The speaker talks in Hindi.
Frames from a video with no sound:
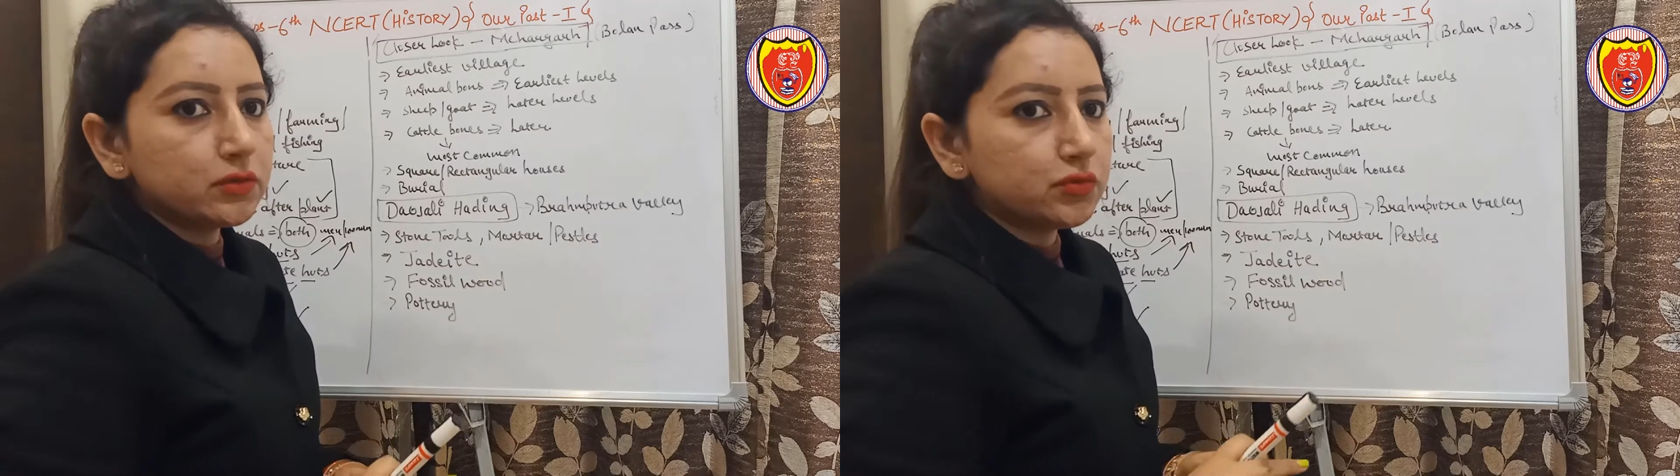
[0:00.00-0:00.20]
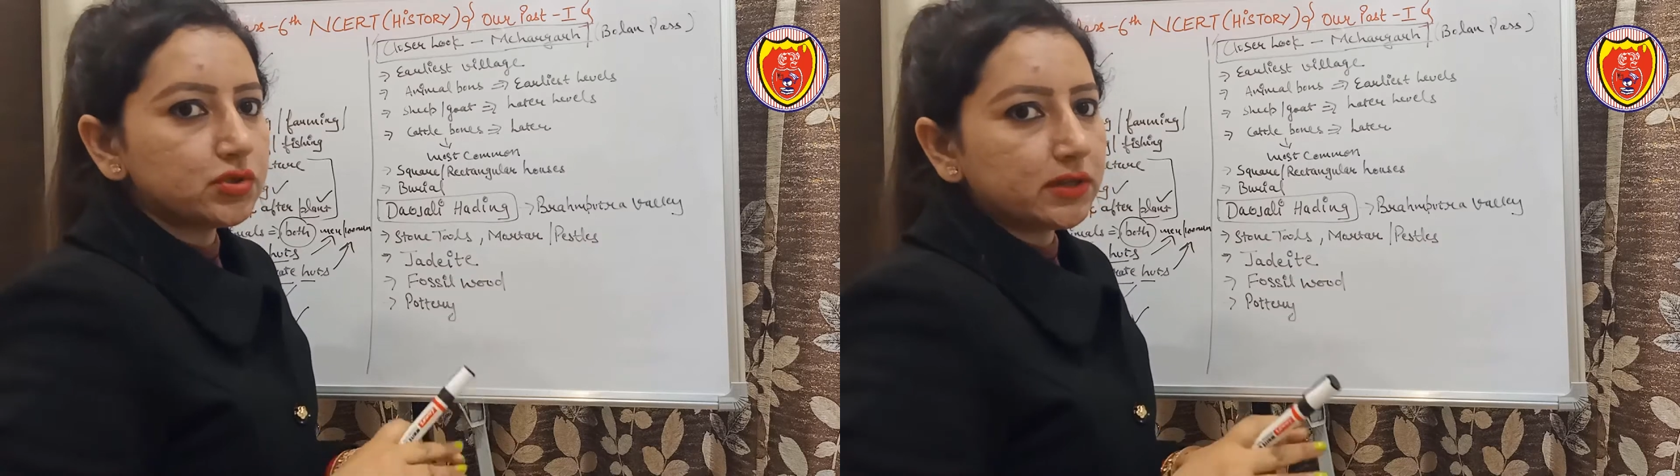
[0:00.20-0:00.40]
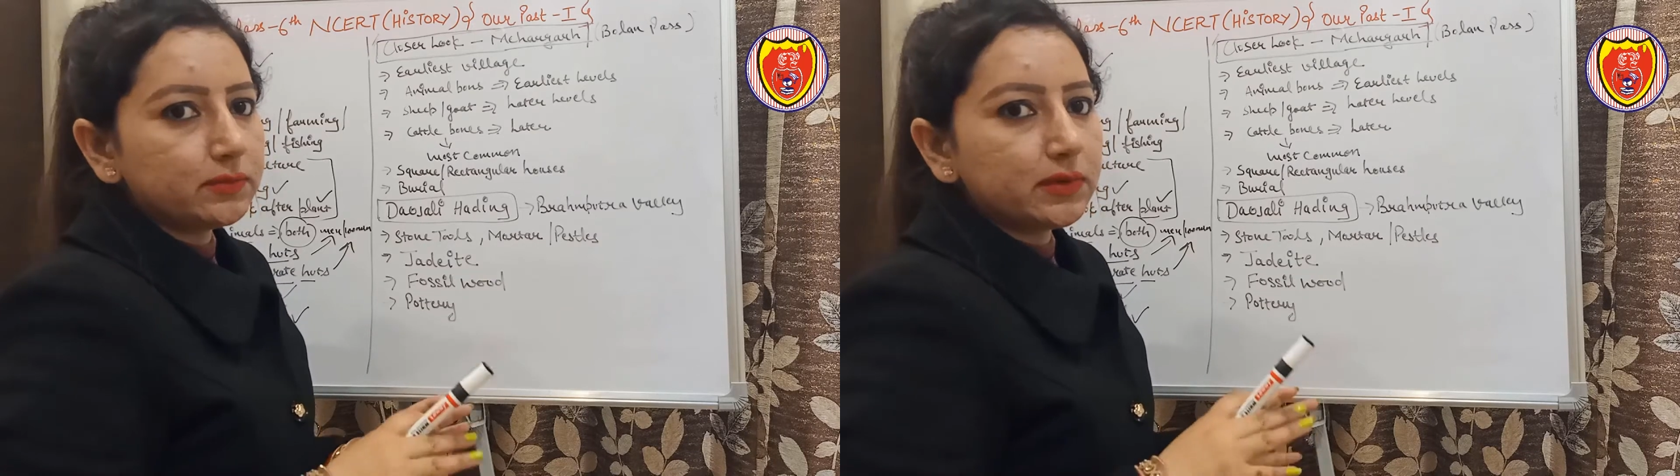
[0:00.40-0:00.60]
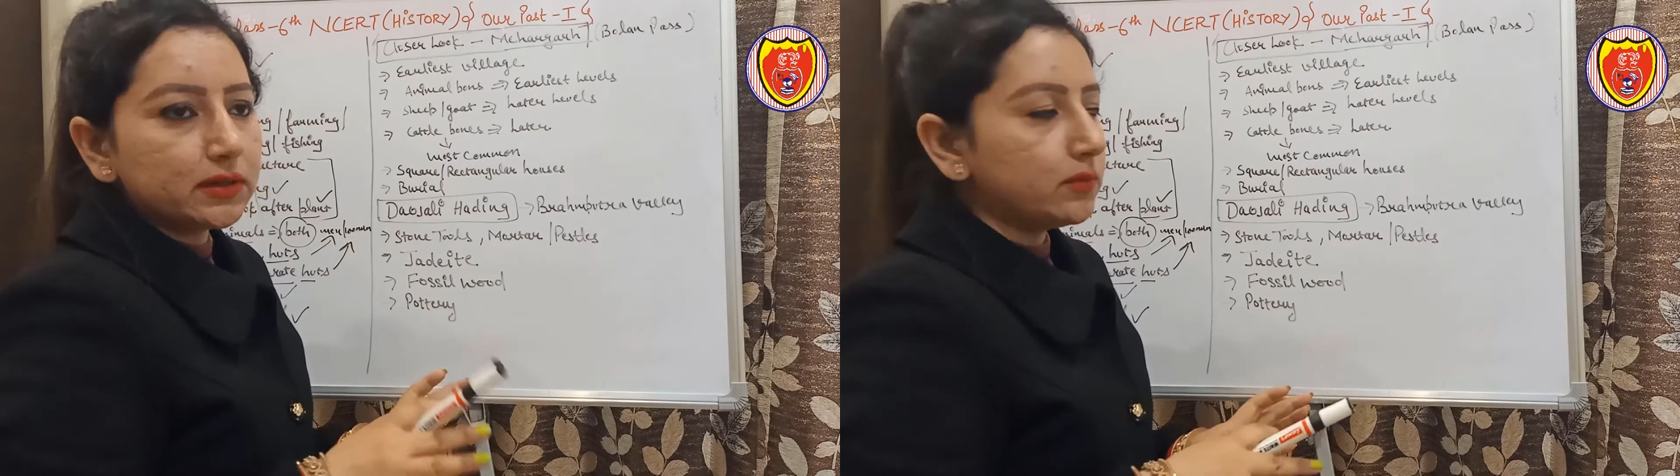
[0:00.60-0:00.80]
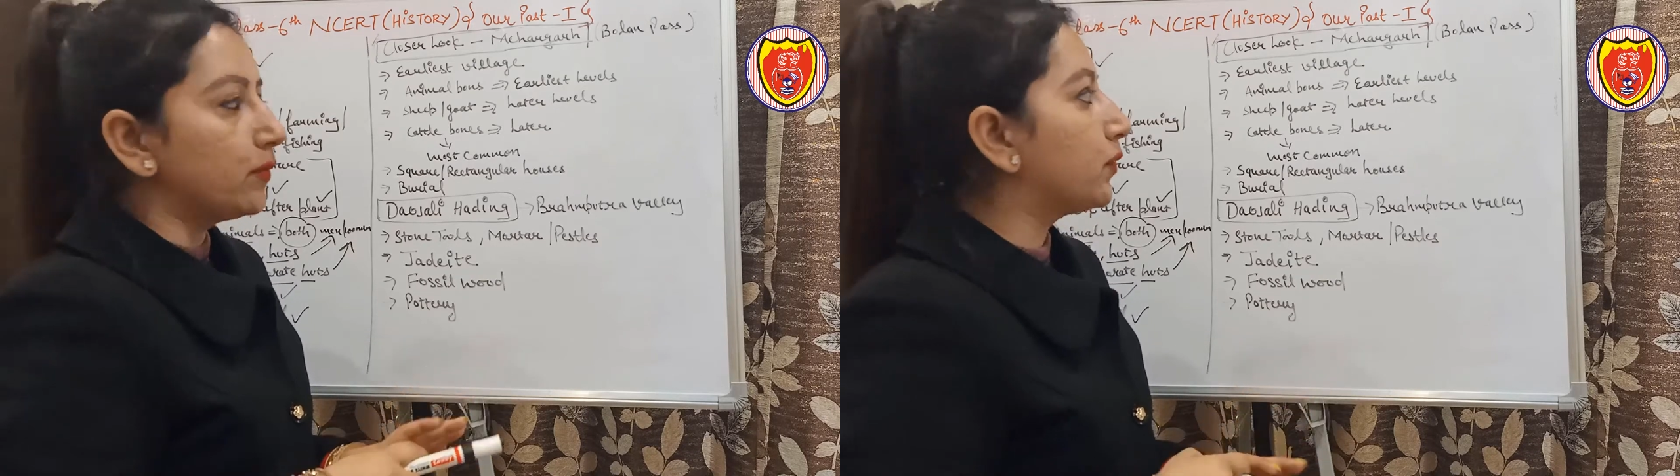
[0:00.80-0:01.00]
कुछ
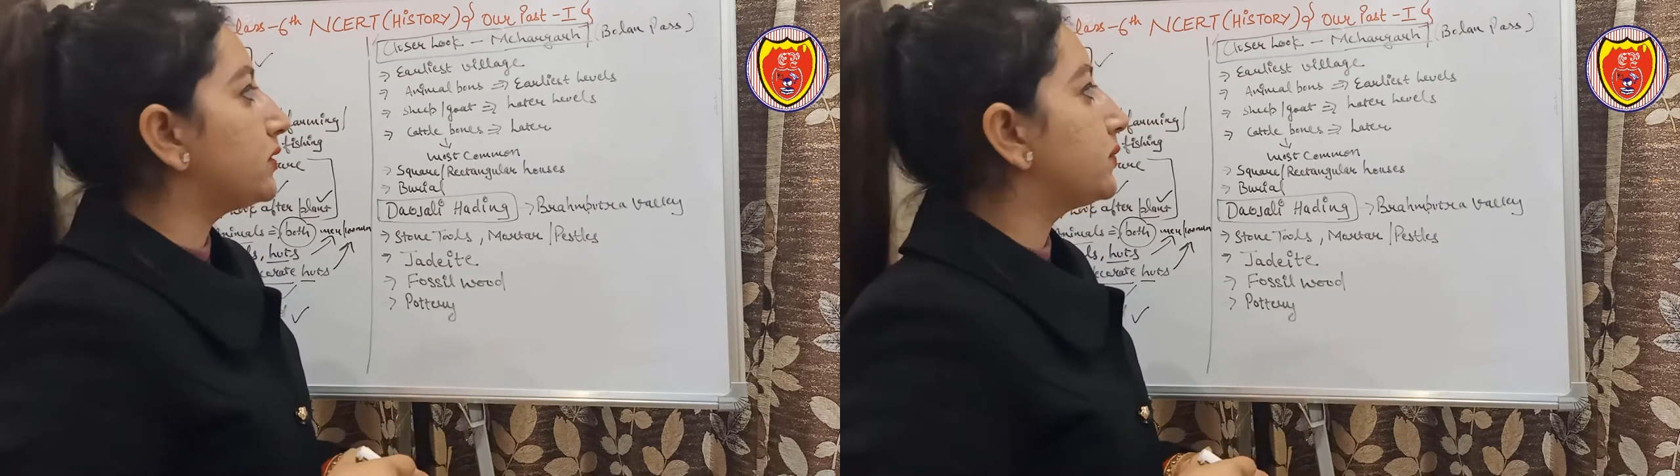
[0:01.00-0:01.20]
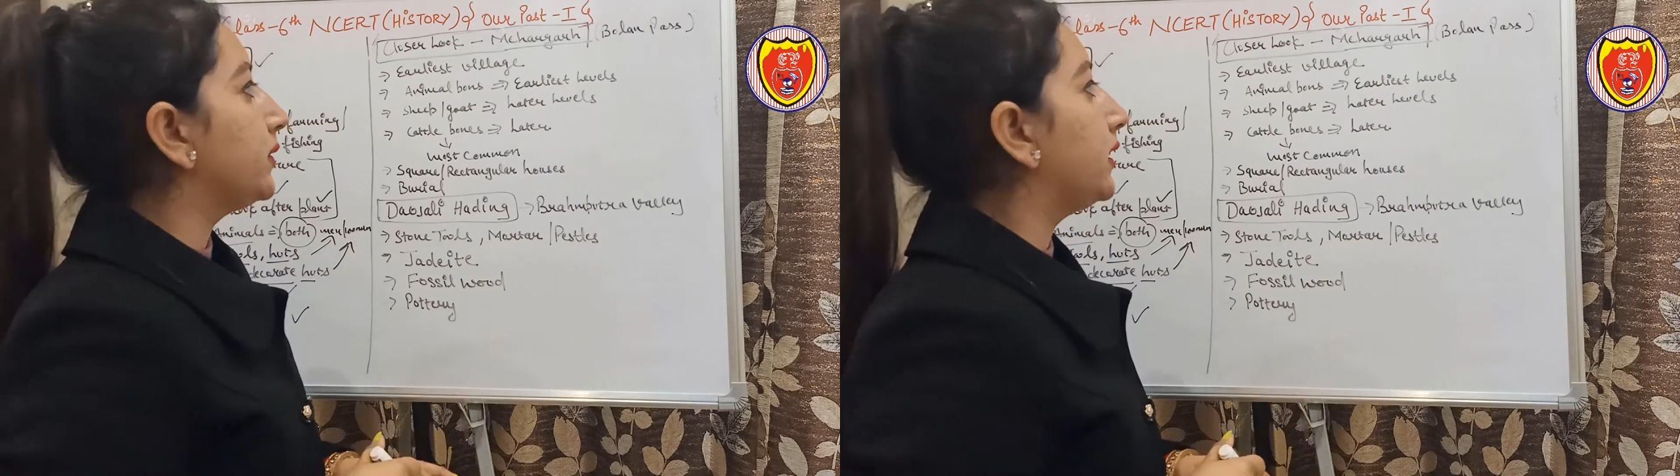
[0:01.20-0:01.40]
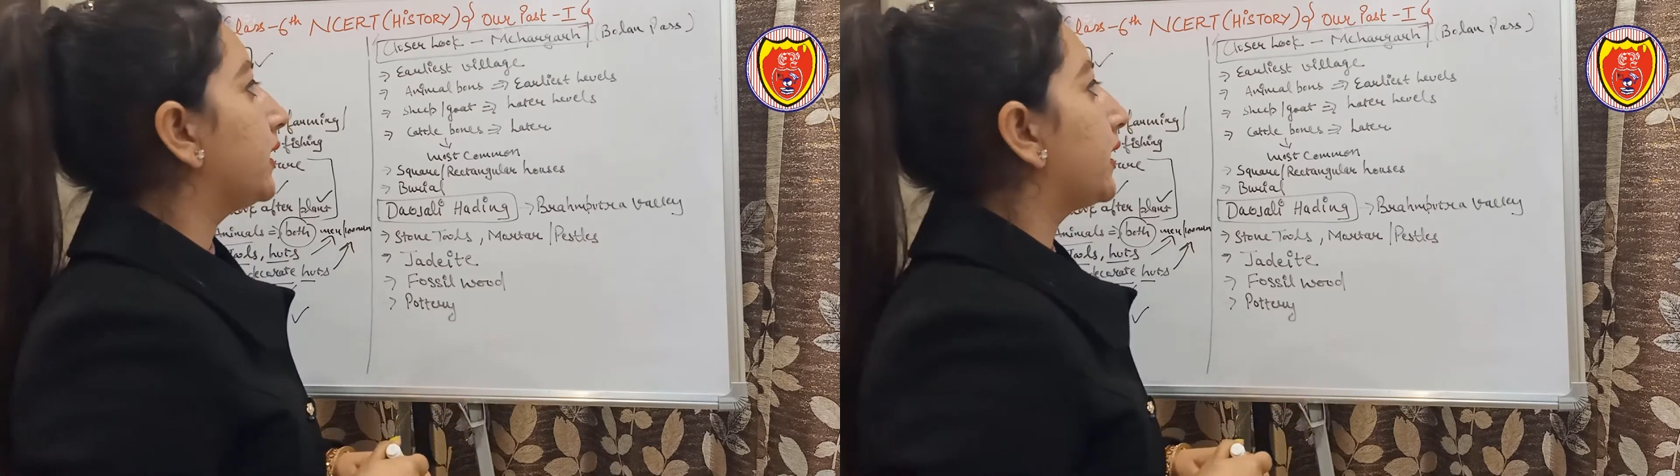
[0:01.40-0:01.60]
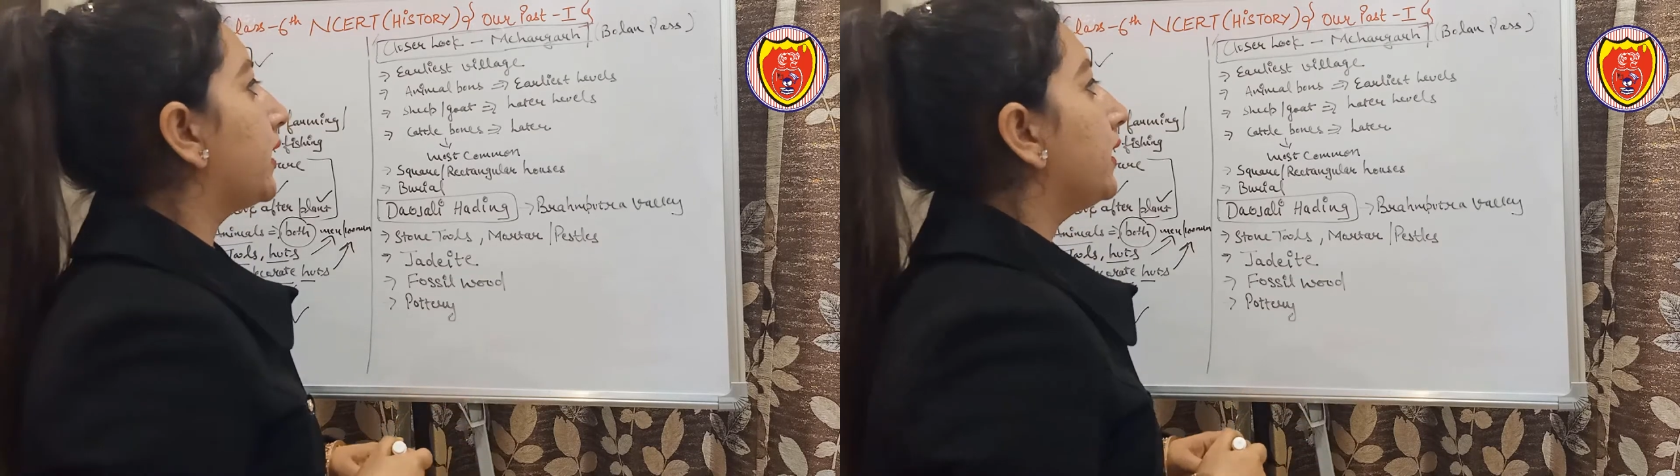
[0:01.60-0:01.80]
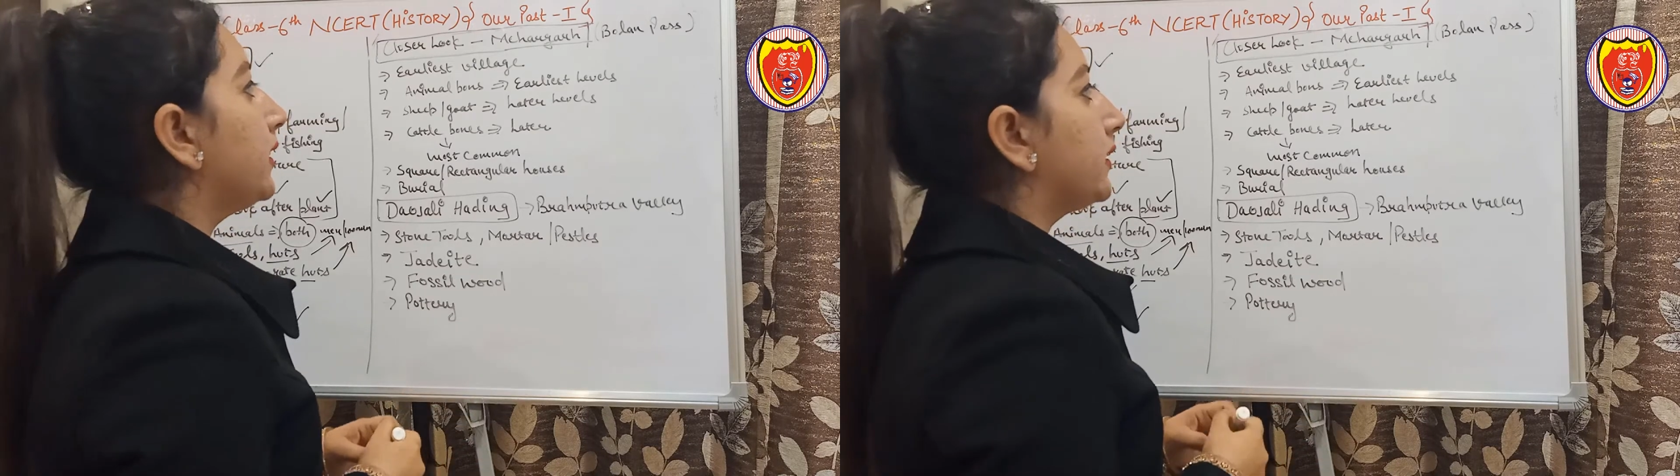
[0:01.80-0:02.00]
एनिमल की बोन्स मिली
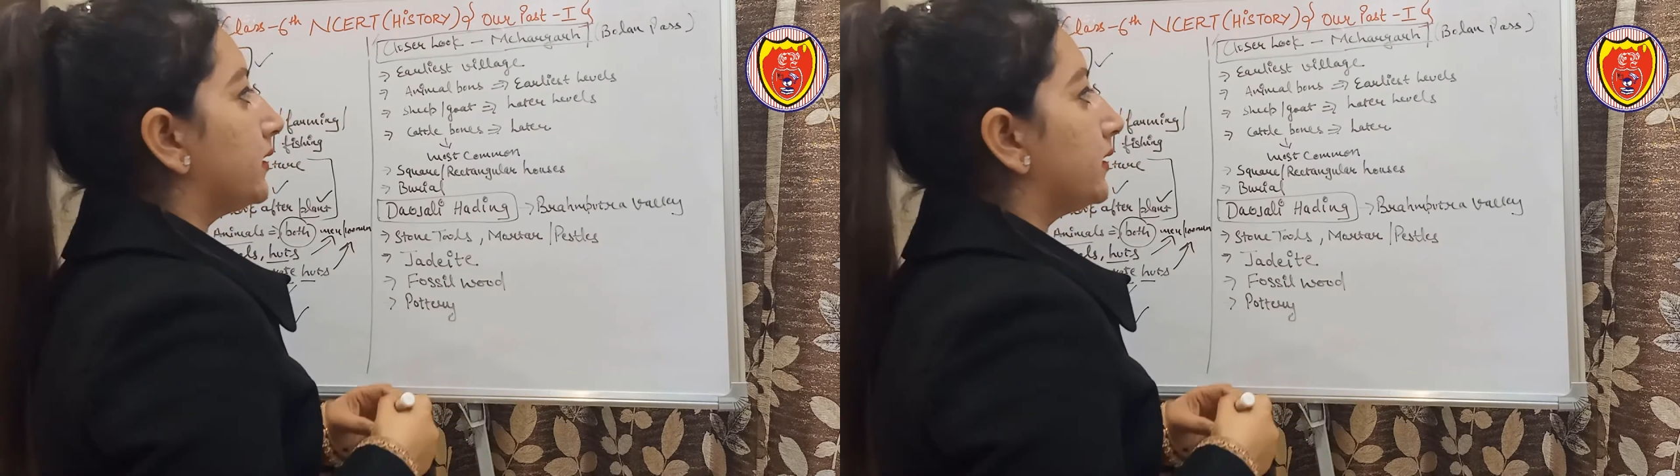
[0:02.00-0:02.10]
है